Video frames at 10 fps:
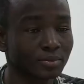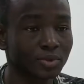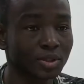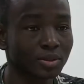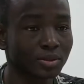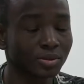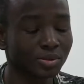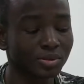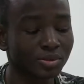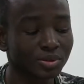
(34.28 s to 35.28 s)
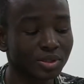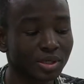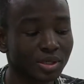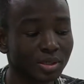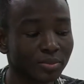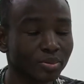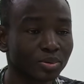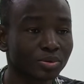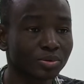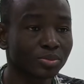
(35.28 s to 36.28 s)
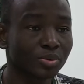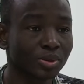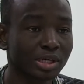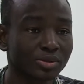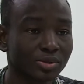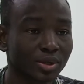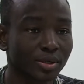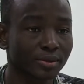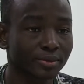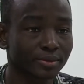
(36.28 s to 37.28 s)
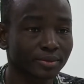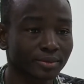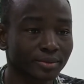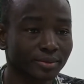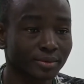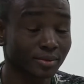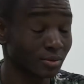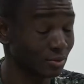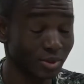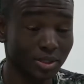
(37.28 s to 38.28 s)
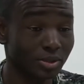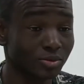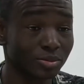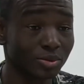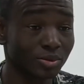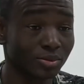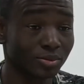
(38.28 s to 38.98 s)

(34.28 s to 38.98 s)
non, on utilise des produits bio naturels. Que du bio Oui, que du bio.